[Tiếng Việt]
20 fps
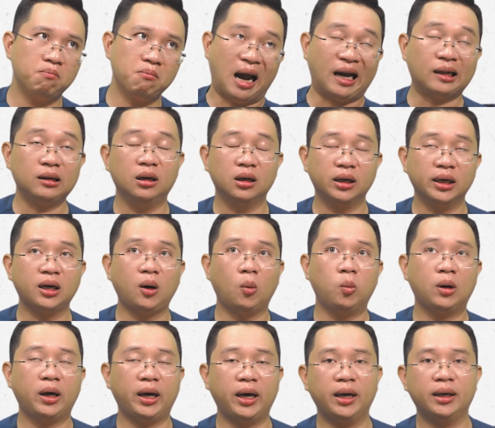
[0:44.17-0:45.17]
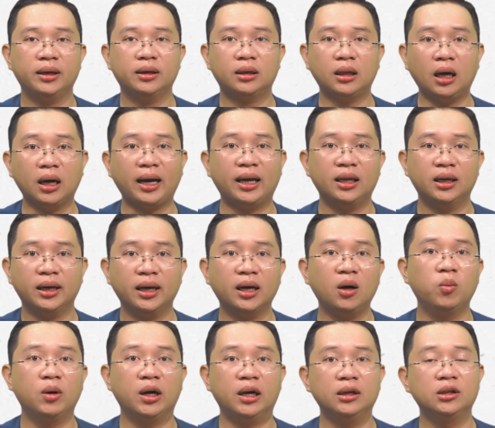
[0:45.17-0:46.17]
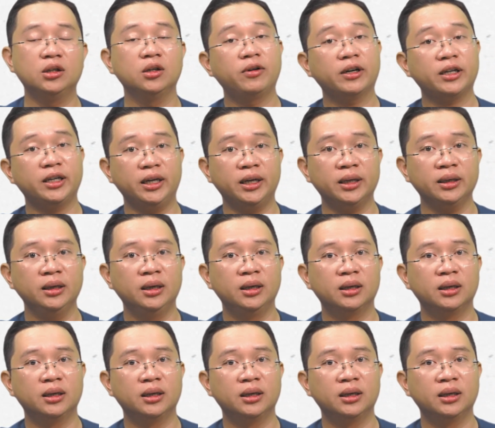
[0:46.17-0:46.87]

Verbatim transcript: bản thân cái công nghệ tất cả những cái công nghệ nó chưa phát triển